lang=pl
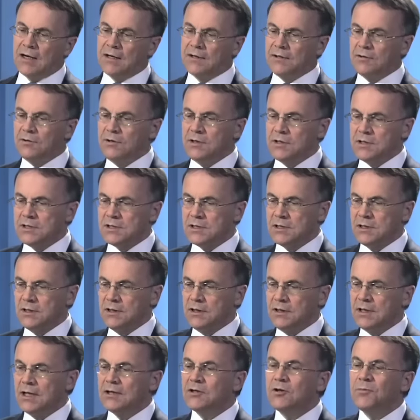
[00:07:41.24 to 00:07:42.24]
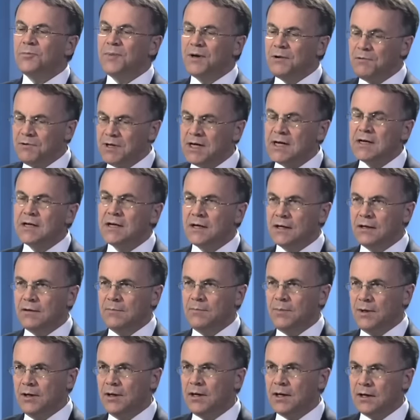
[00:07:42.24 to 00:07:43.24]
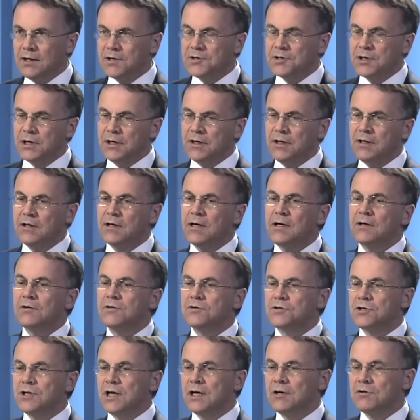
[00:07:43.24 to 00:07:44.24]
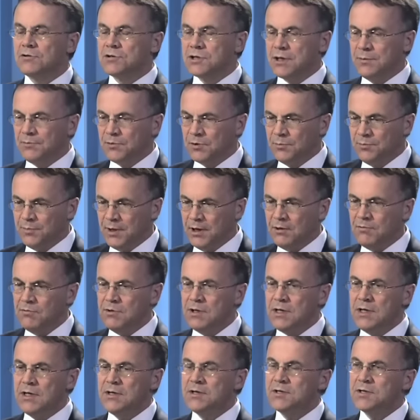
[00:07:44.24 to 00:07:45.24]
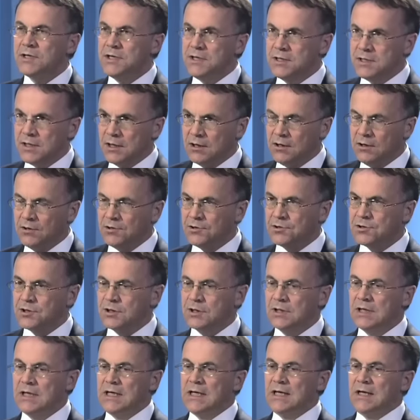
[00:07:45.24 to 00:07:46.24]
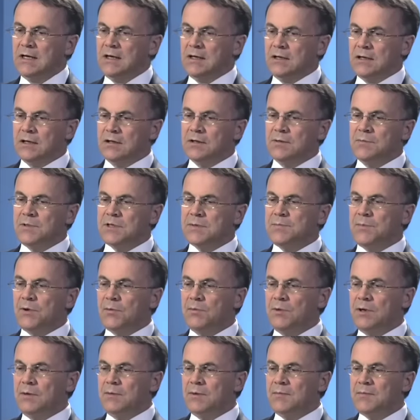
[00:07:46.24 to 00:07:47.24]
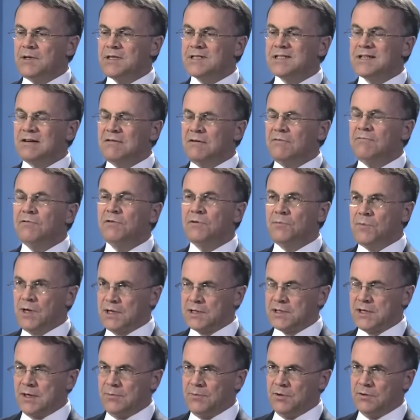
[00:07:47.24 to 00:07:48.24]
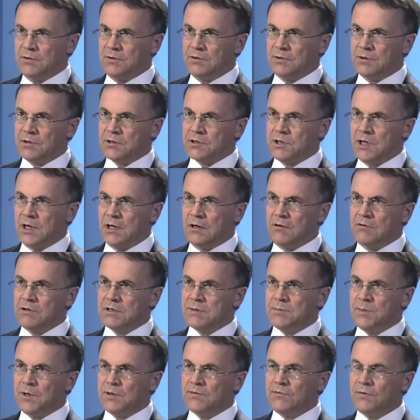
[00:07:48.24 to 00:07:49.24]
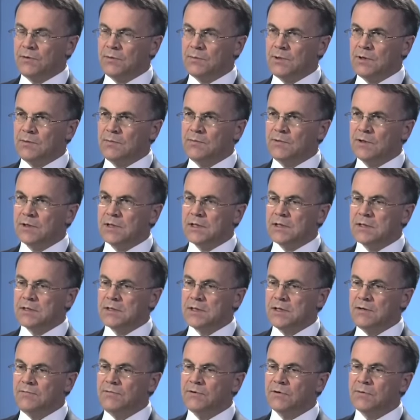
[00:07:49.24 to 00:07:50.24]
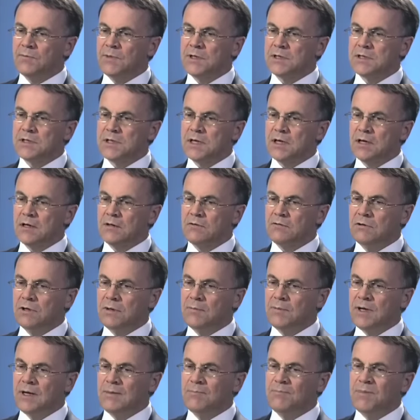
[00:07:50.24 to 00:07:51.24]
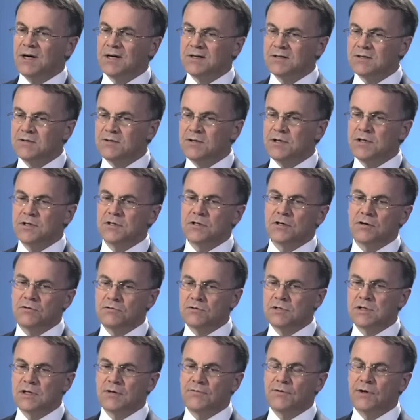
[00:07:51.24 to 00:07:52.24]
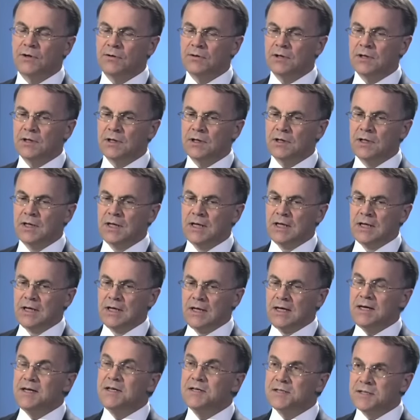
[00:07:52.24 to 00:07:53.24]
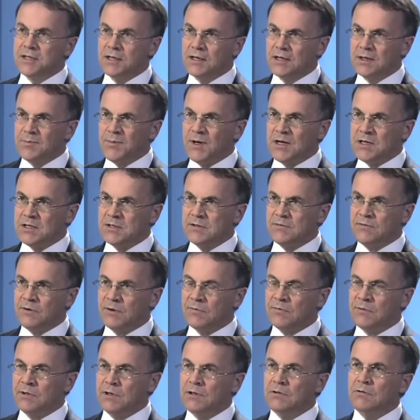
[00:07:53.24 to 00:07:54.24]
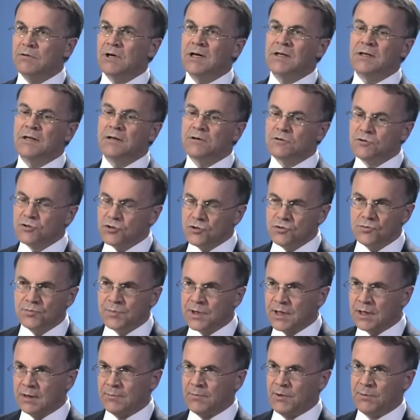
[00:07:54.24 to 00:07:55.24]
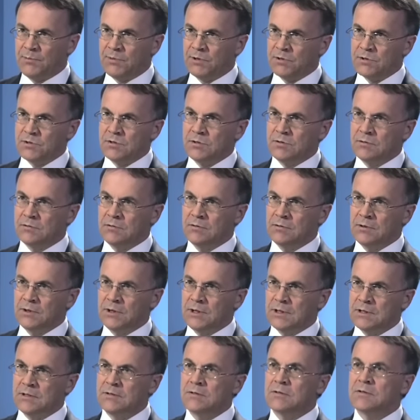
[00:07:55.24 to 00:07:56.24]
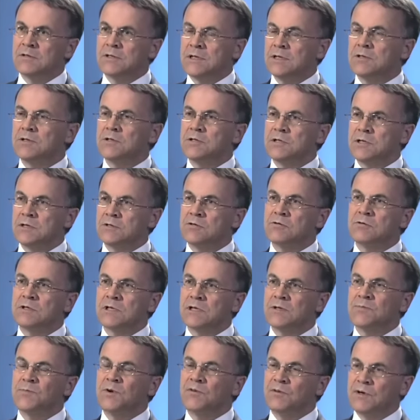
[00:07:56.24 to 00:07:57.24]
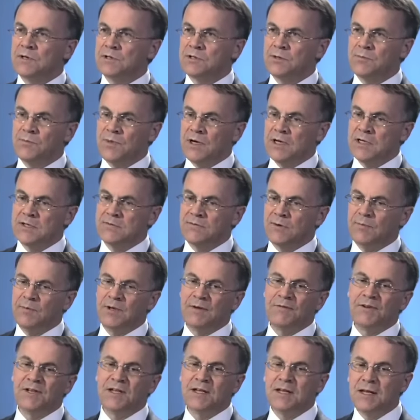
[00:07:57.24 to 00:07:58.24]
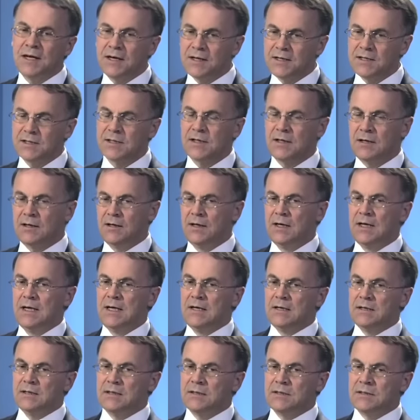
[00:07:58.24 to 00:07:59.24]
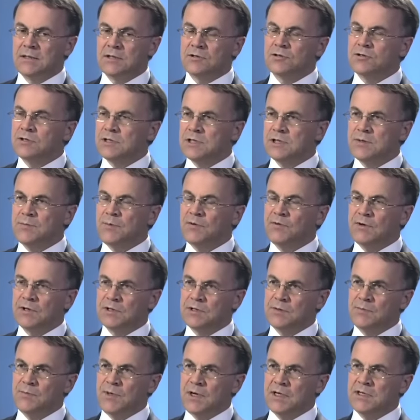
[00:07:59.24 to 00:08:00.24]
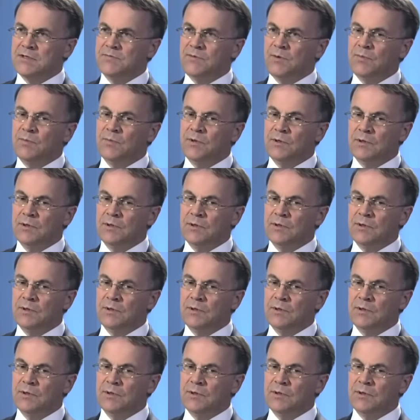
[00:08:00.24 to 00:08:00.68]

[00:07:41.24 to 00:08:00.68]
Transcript: ale to jest e, na dopełnienie jakiejś kariery, ale to się jakoś tam dopełni i, i zakończy. Natomiast problemem jest cała formacja polityczna, jaką jest Platforma Obywatelska. Formacja, która ma bardzo nisko ustawiony instynkt państwowy, która nie rozumie po prostu, co to znaczy zarządzać poważnym państwem. Nawet nie chce e, zarządzać poważnym państwem,